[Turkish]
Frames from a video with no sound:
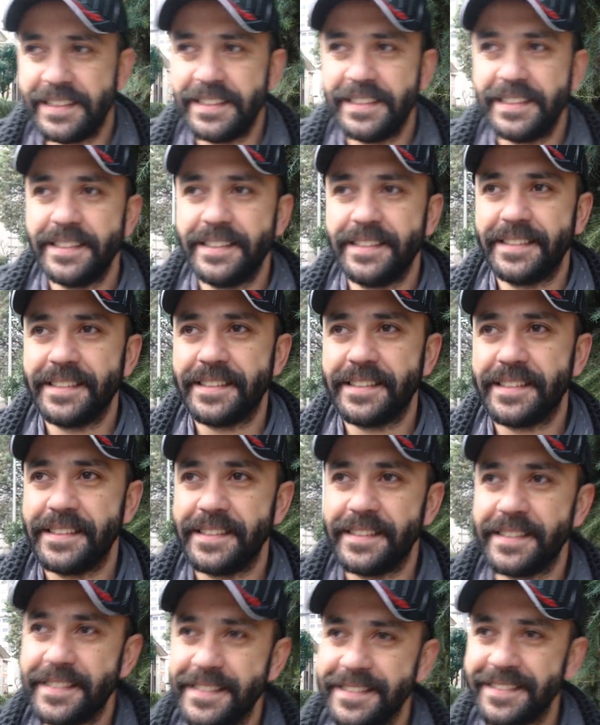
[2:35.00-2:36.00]
aslında daha
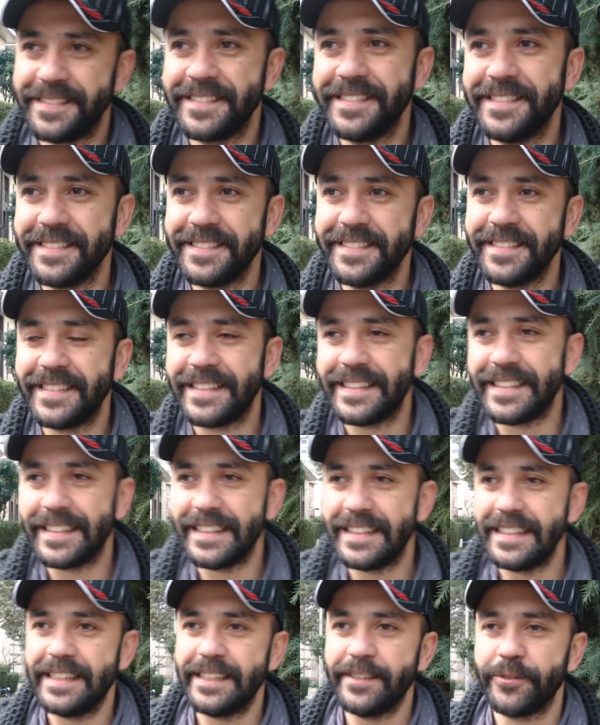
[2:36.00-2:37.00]
mantıklı olur tabii.
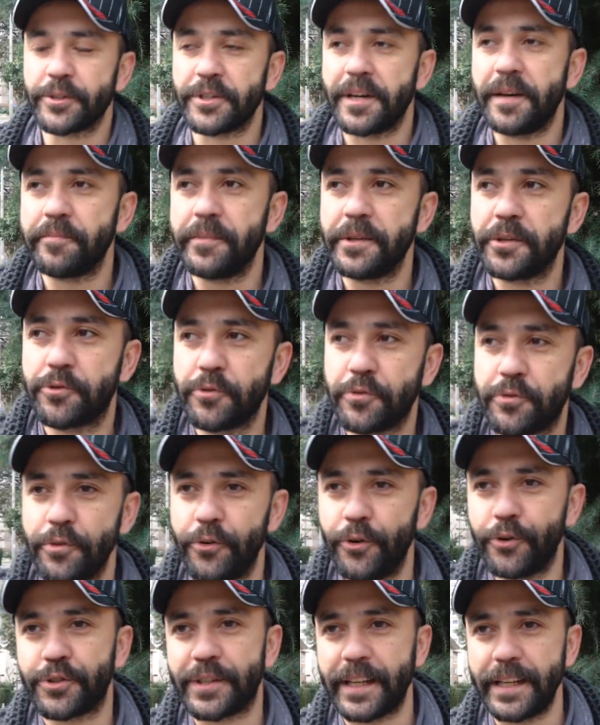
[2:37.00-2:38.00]
Ee, o zaman
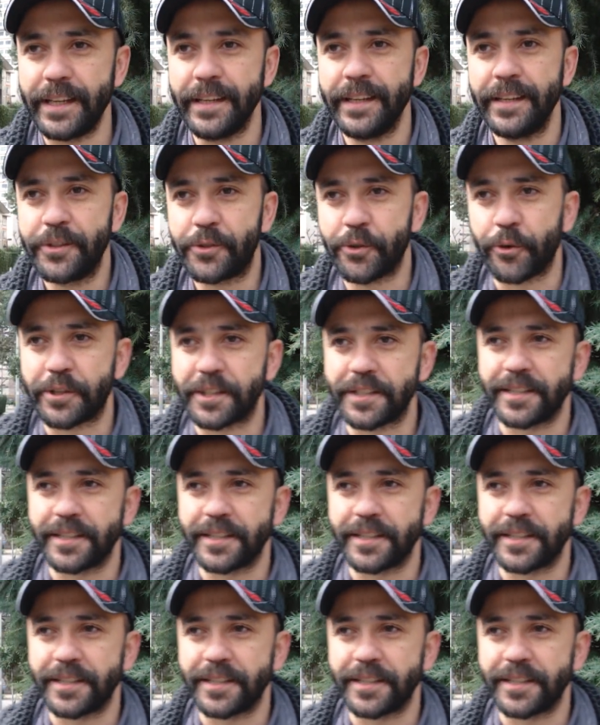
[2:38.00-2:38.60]
Mesut Özil'i çok